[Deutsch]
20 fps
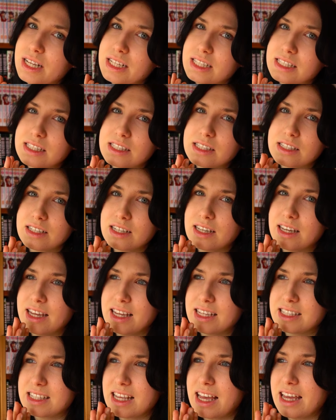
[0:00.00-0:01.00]
dass
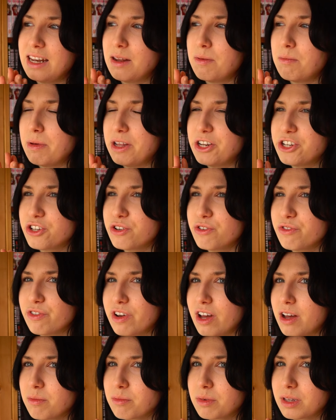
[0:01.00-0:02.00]
es eine
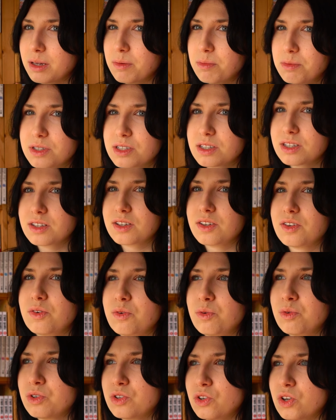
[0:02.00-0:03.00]
Menschenfarm gibt
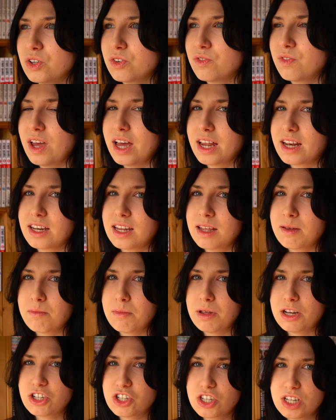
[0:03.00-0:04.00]
und dort werden
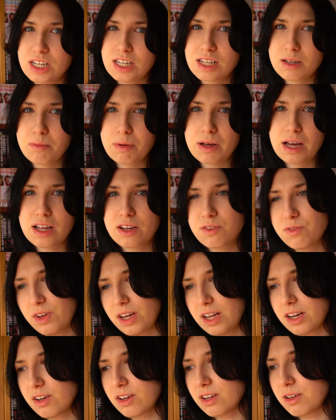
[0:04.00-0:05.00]
eben Menschen hingebracht,
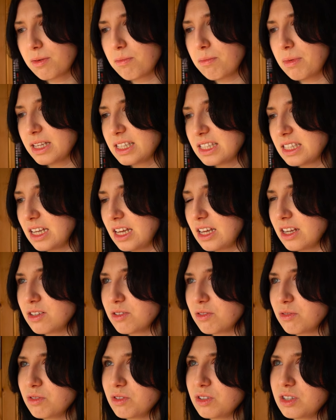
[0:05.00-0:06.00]
werden
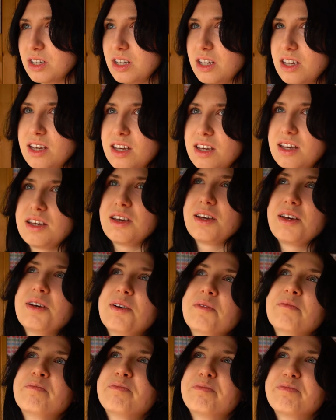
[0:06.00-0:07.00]
gemästet und
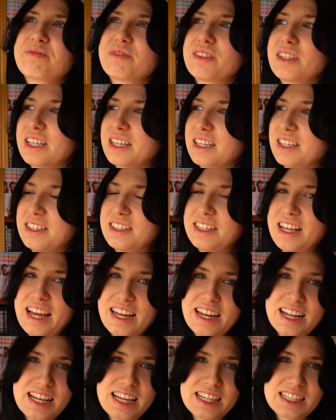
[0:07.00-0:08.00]

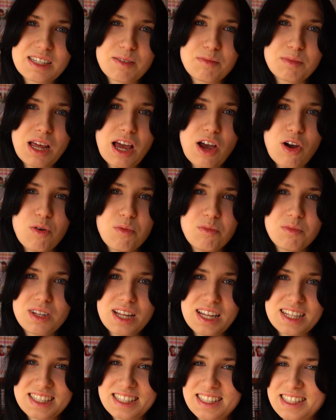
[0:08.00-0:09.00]
ja, dann geht es eben darum,
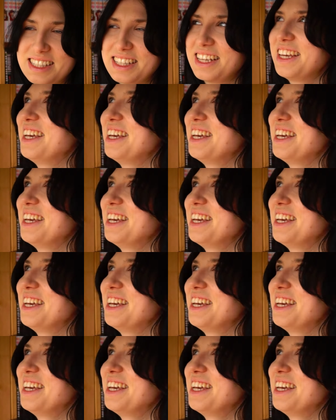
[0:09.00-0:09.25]
dass